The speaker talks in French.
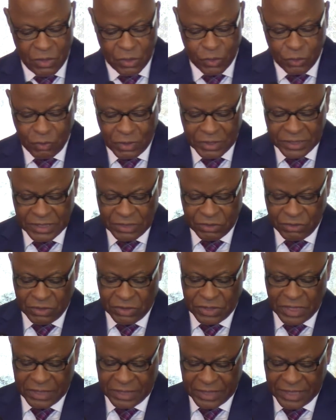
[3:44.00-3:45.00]

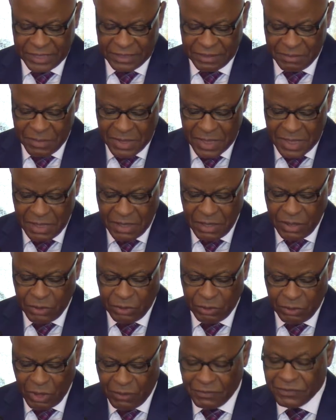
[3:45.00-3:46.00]
373
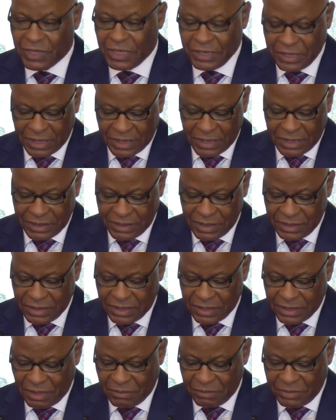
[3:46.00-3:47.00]
956
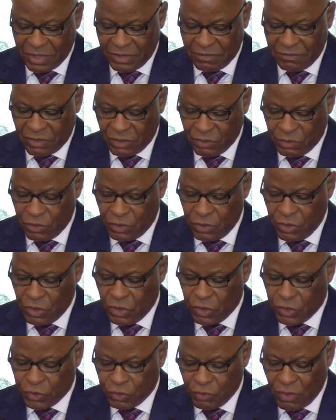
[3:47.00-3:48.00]
exemplaires vendus,
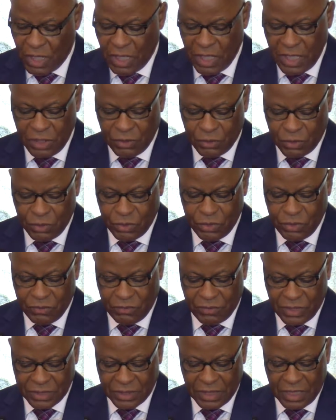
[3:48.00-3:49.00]
soit un taux de
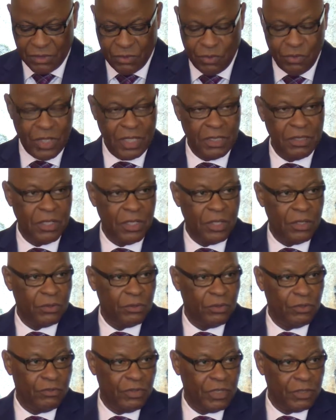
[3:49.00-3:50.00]
vente annuel
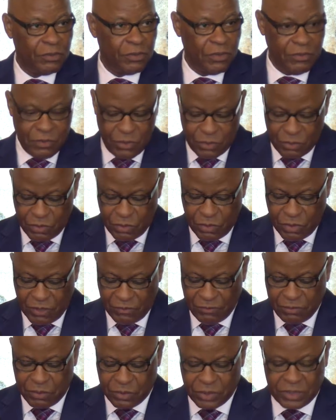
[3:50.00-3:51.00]
de
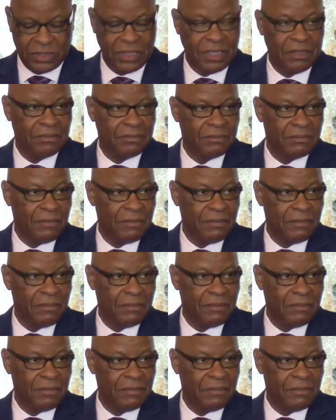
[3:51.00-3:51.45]
28,9